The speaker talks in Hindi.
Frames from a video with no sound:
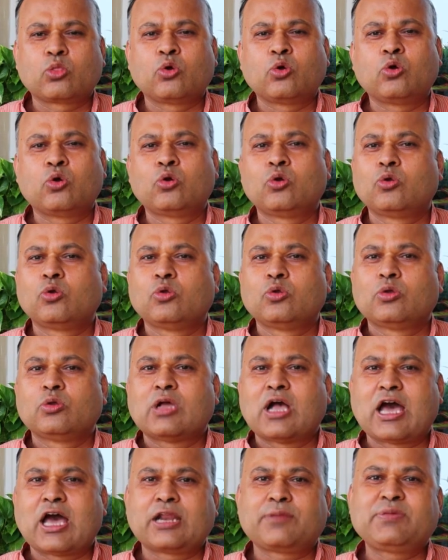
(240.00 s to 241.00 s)
तो
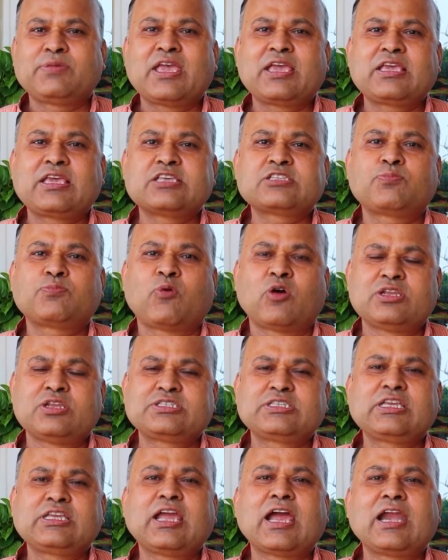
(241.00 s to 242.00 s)
आर की इस
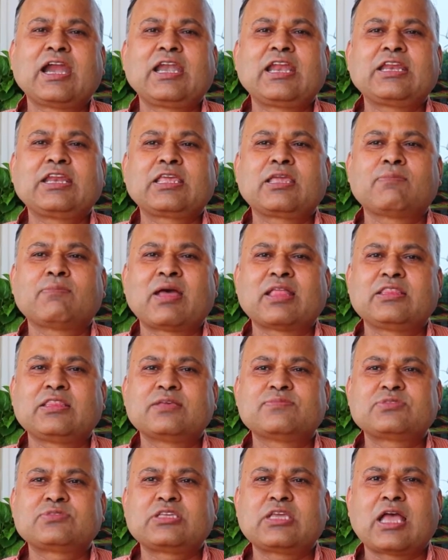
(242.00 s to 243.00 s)
पॉलिसी गाइडलाइन के
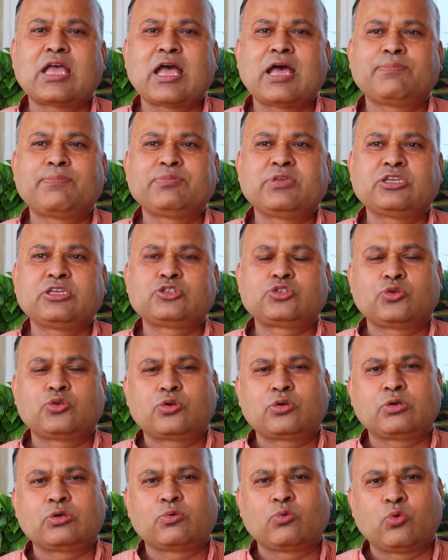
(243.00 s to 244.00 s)
माध्यम से आप ये
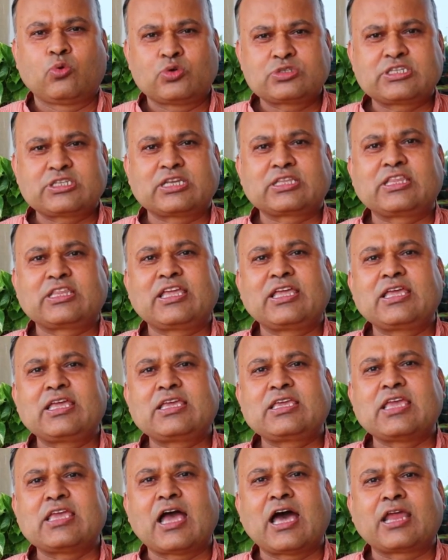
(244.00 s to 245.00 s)
श्योर हो सकते हैं
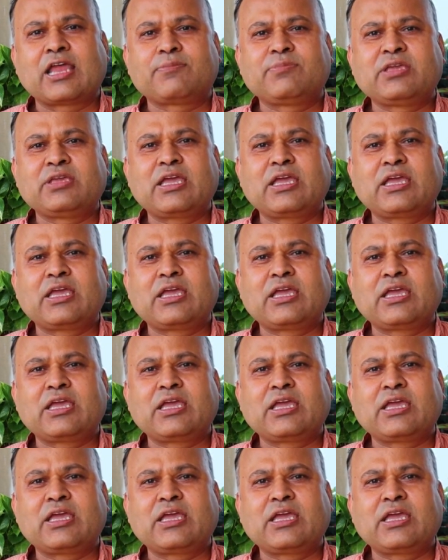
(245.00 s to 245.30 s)
कि आर